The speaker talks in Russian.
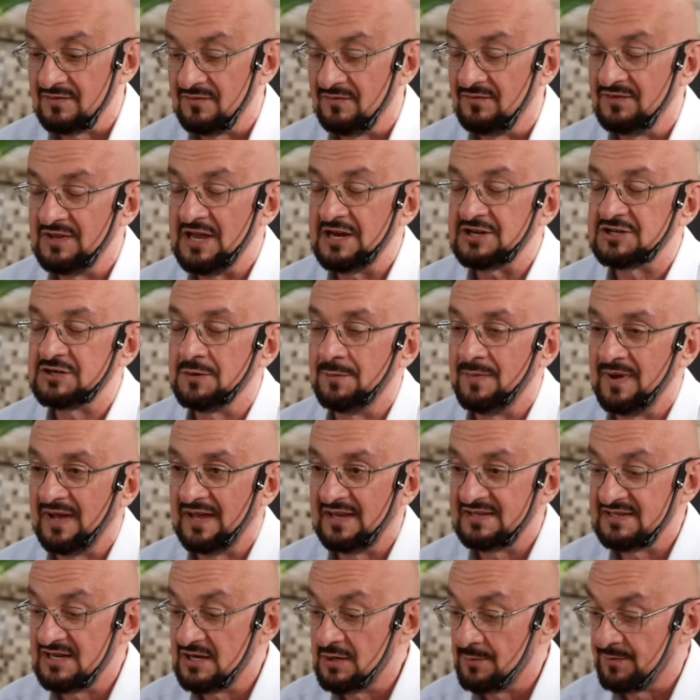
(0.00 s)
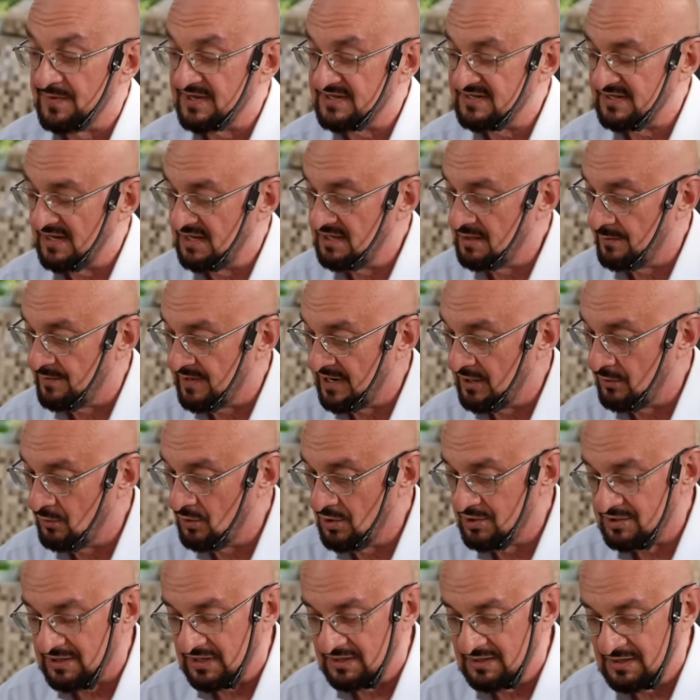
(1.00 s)
В нашем магазине постоянно
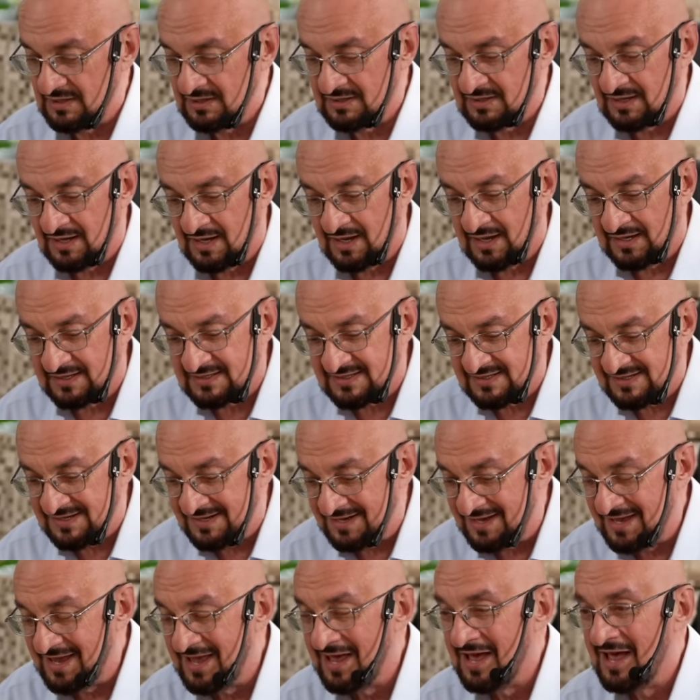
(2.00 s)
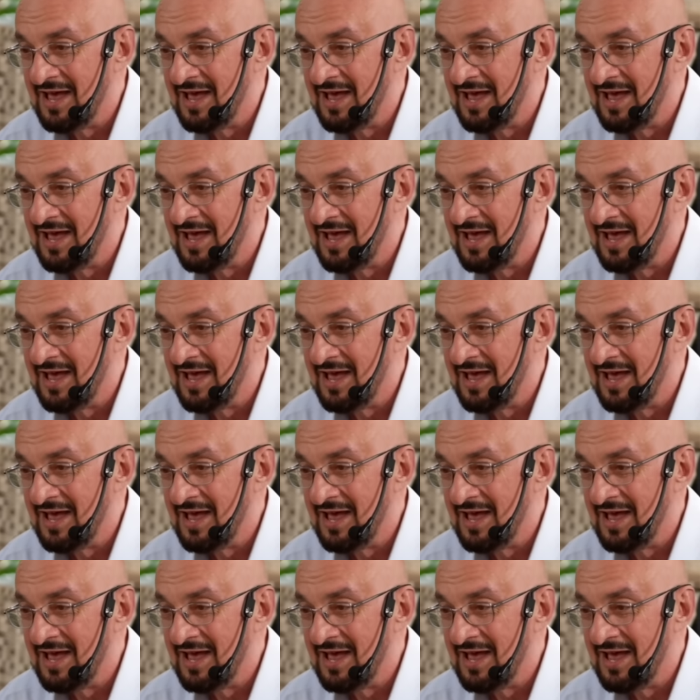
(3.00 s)
проходят какие-то акции,